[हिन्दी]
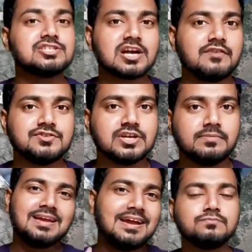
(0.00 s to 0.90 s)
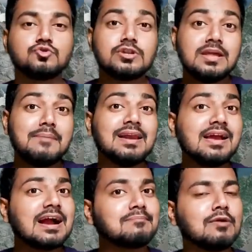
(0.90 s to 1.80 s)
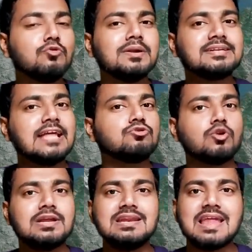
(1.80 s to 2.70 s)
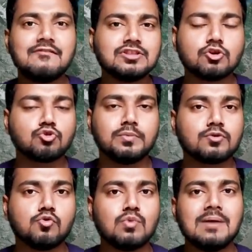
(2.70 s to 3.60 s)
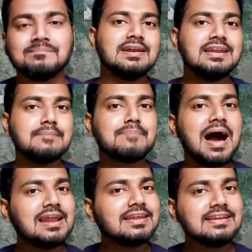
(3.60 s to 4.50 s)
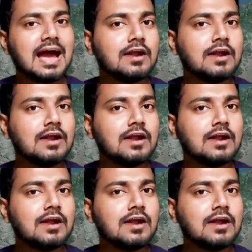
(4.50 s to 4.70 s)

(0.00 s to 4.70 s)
चर्चा का विषय दोस्तों नेपाल के काठमांडू में टेंथ और इलेवेंथ अक्टूबर को हुआ नेपाल ग्रीन